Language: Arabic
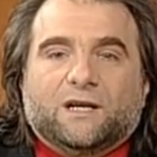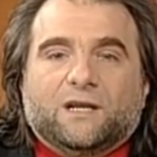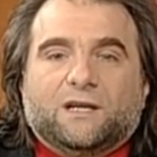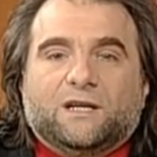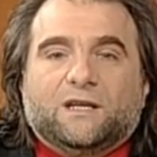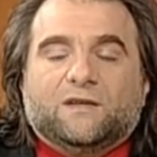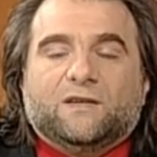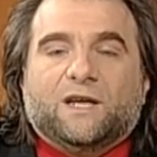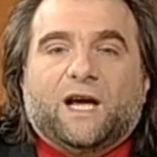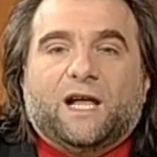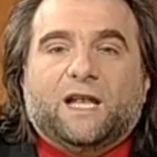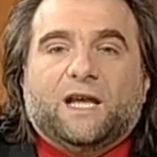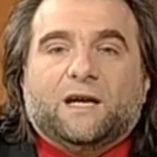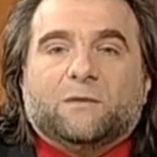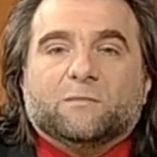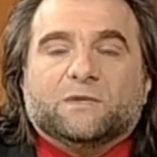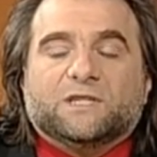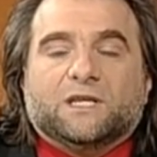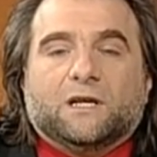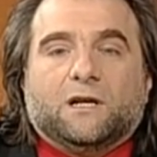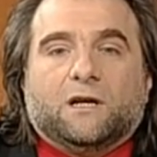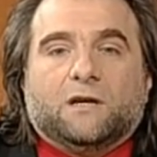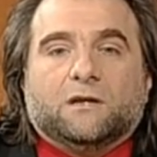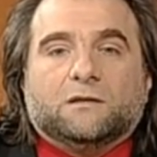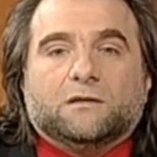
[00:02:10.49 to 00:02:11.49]
لذلك
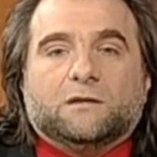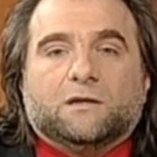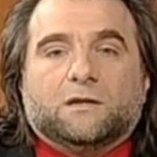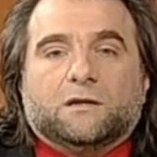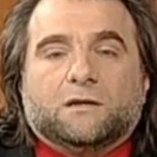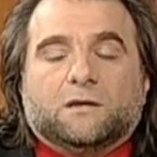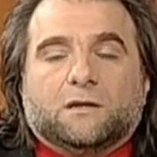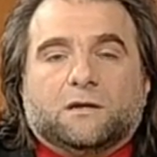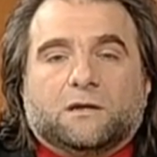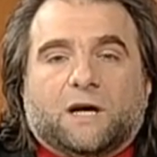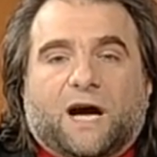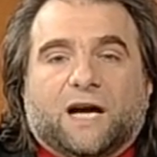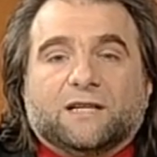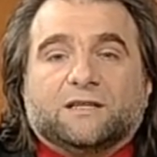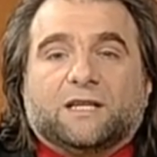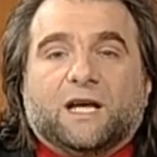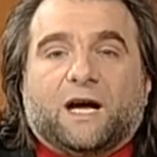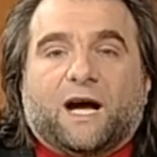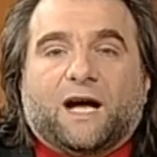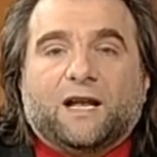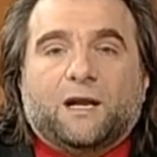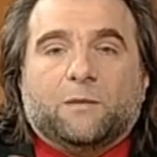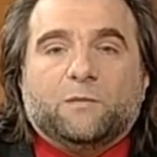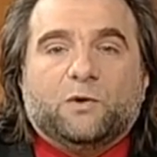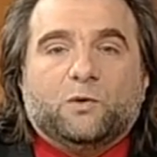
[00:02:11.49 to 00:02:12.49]
مثلا آه، حتى
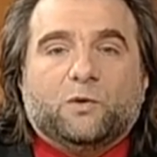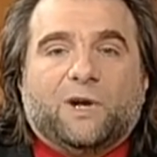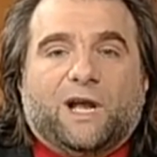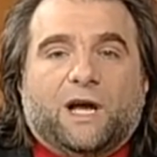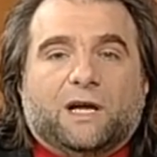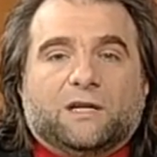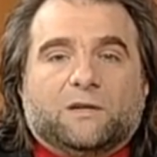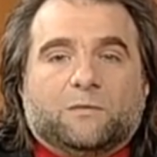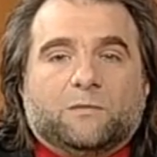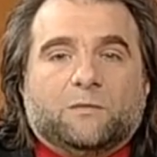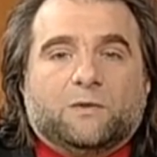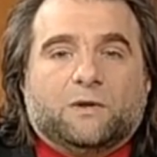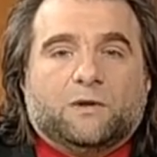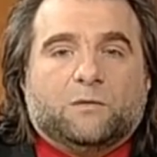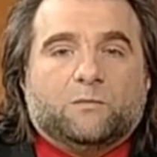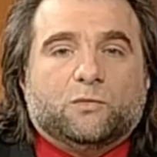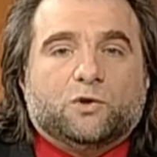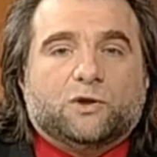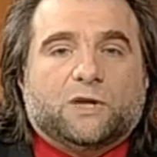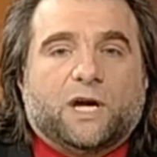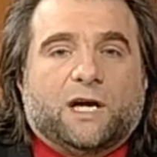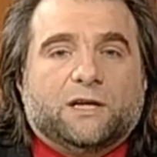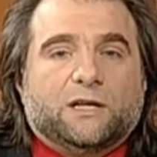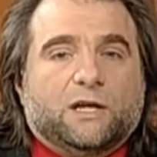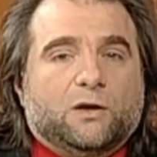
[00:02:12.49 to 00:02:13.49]
علم الولايات
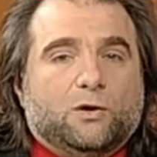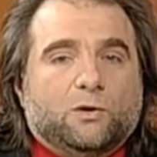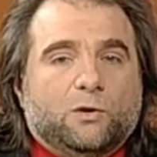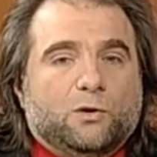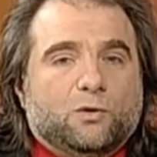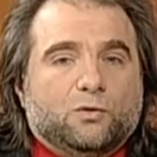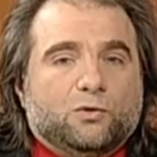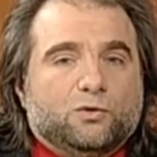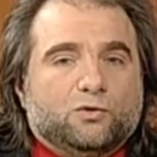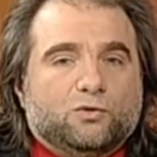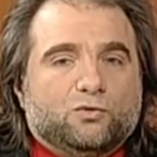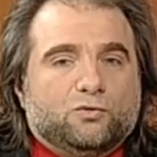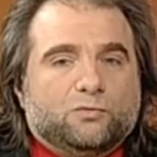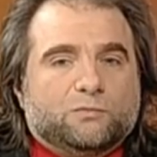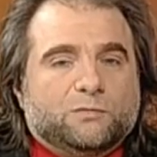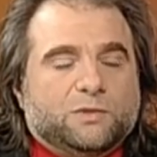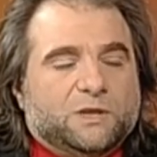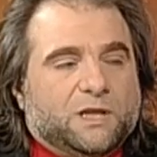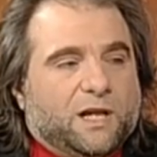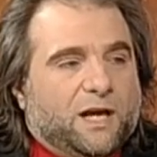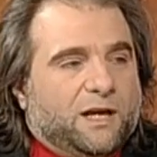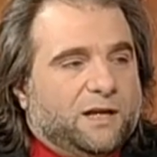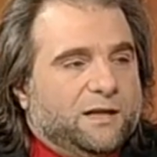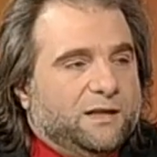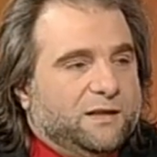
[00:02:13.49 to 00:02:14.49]
المتحدة كله نجوم
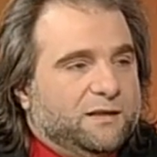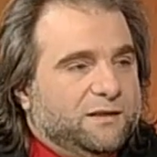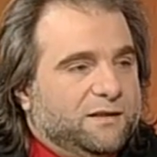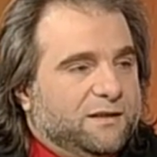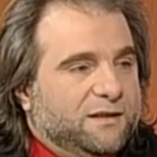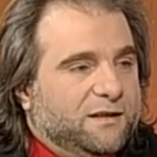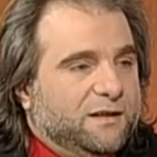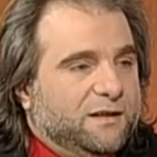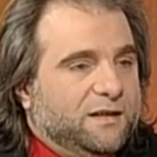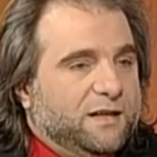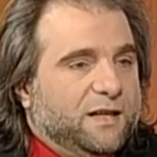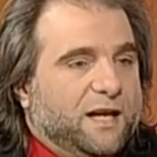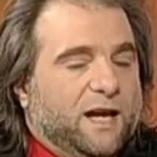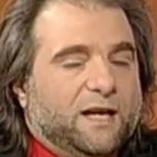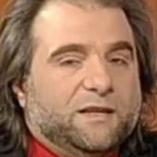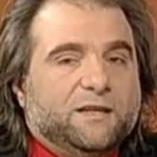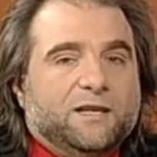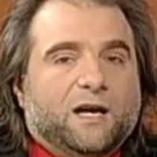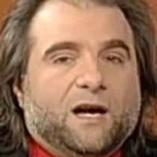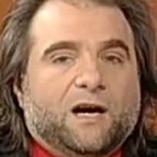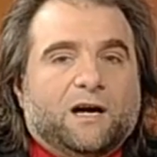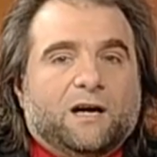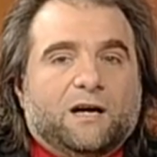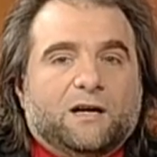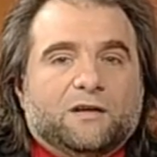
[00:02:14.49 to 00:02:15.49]
بتلاقيه
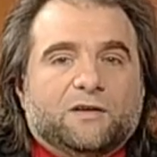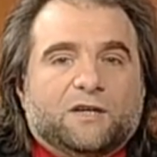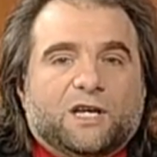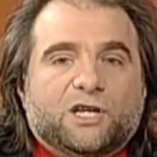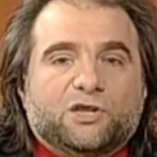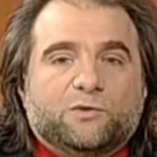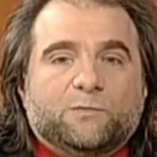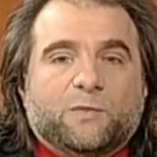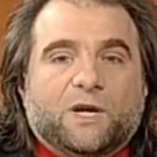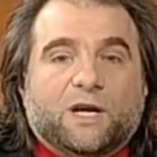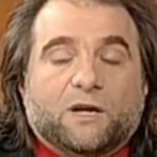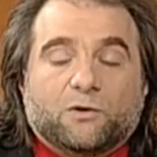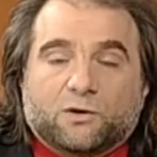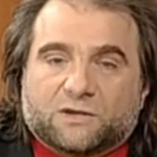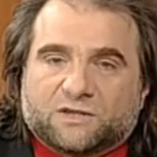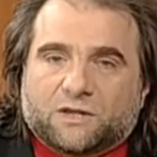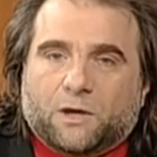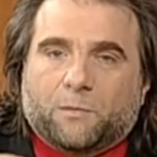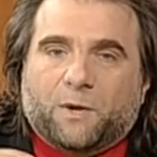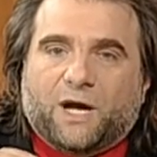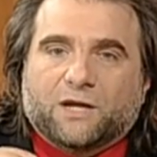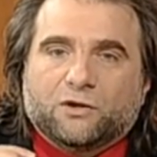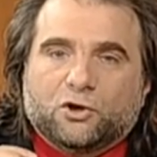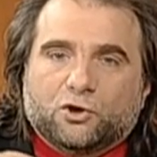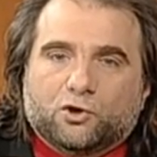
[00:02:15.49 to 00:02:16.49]
لأن النجمة
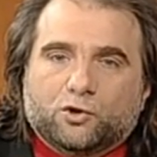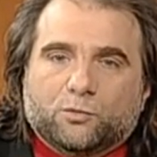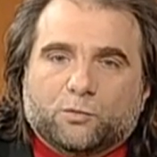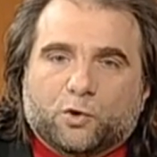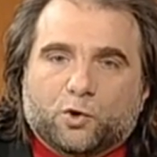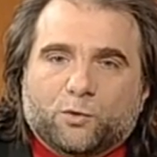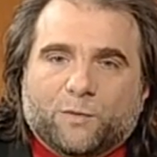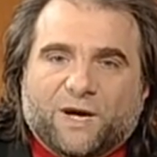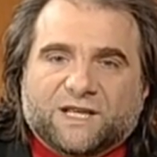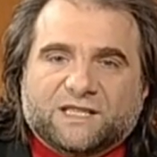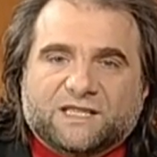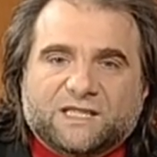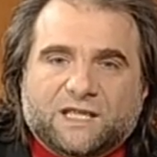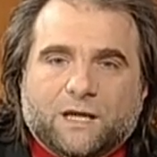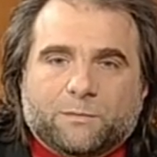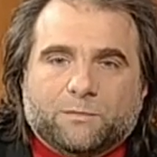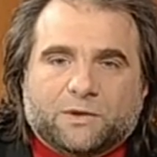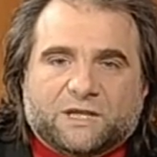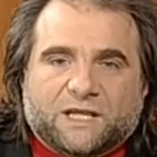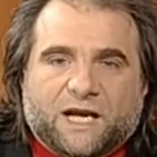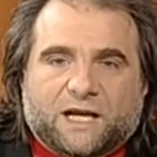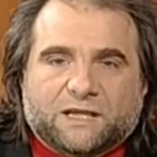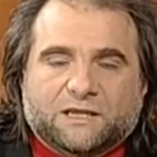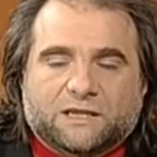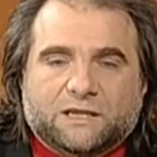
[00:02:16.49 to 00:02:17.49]
طبعا نجوم خماسية
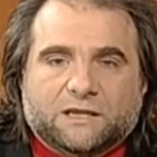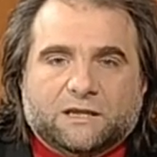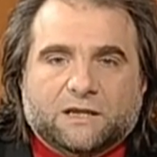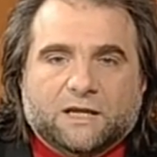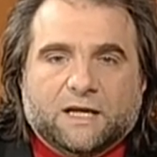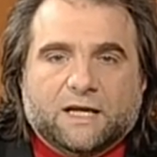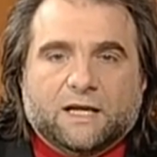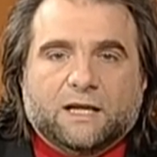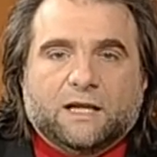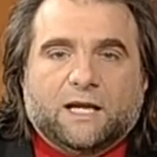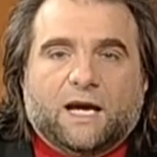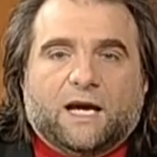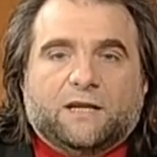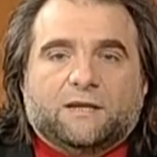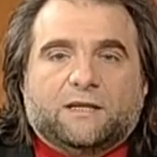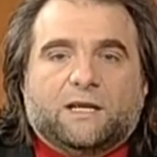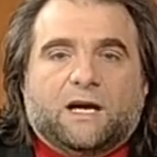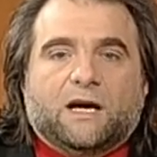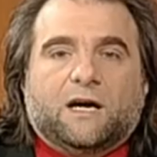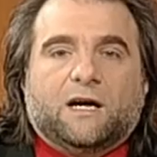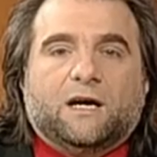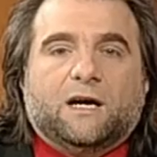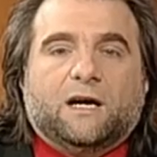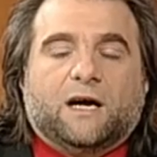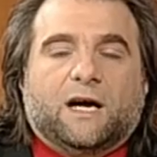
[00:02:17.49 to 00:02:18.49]
بالتحديد
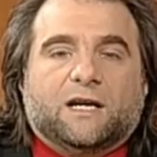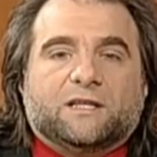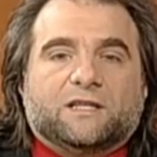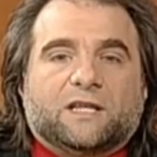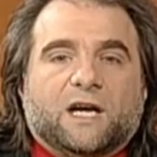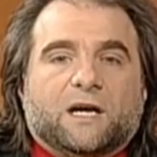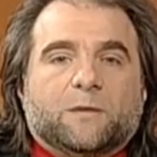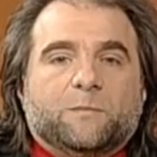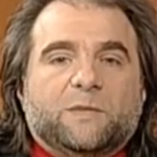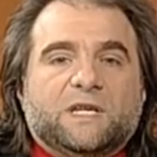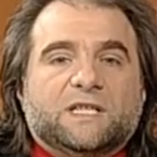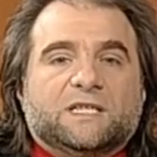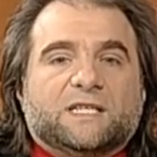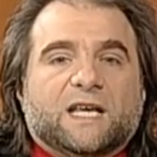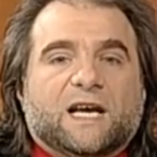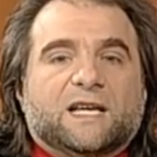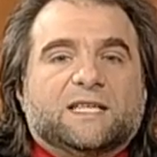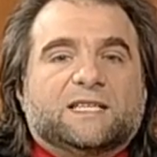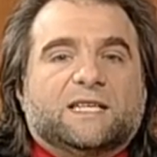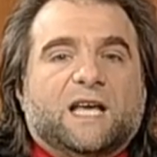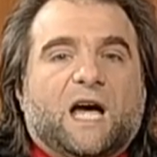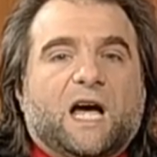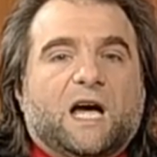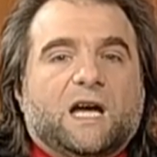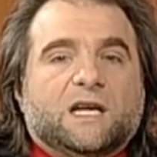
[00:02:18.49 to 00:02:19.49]
لأن التخميس
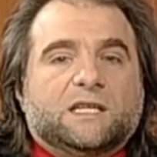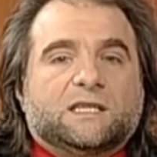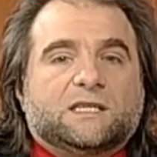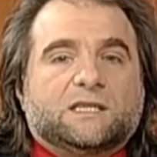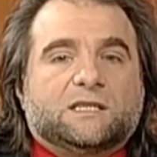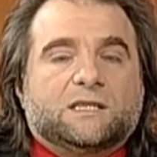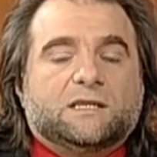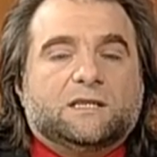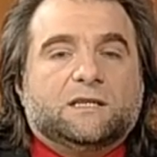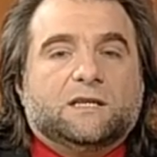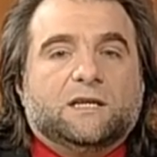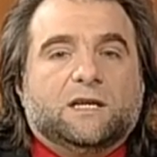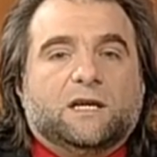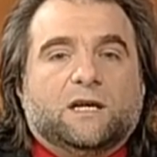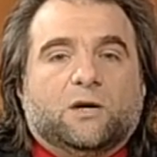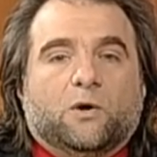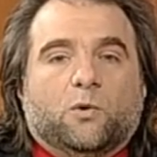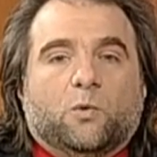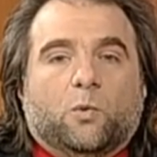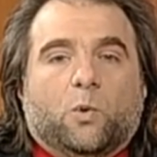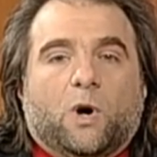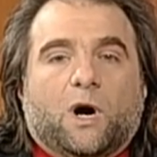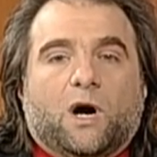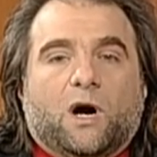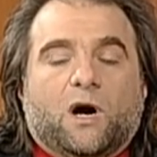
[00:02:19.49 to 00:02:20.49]
أساس
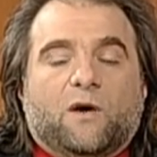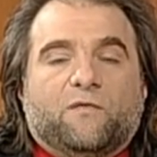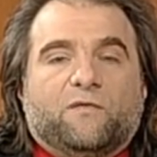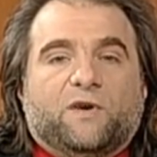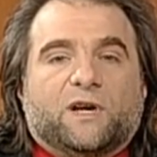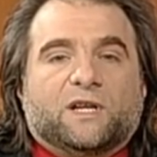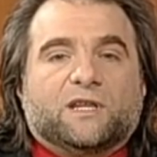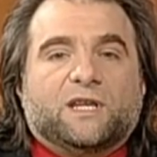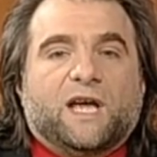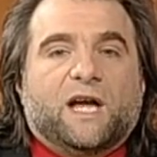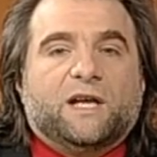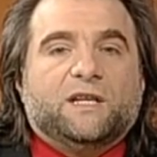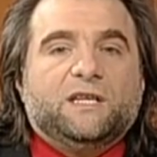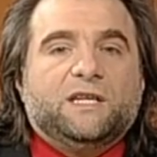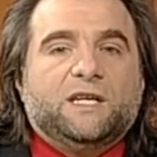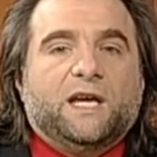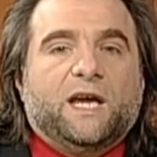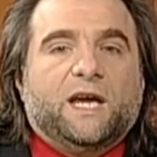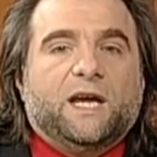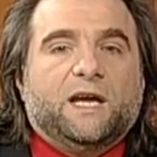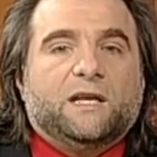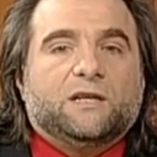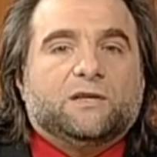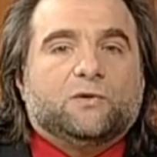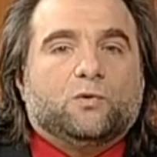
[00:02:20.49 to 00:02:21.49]

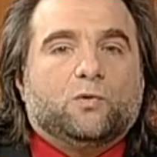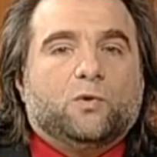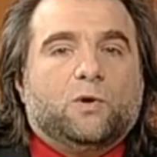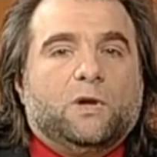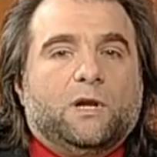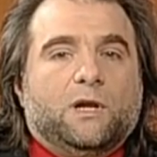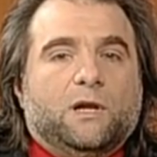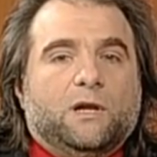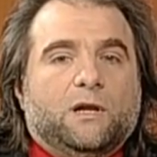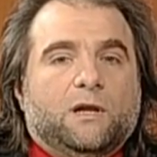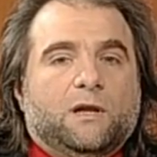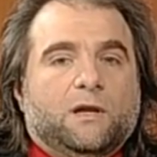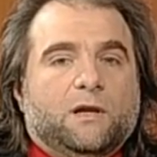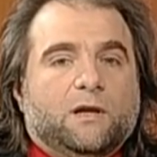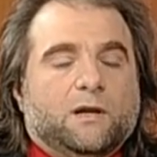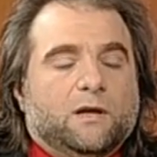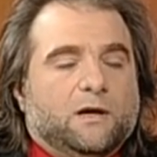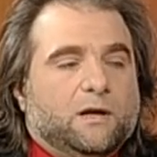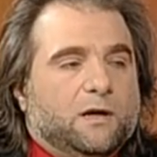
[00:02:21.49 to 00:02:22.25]
وفردانيه كل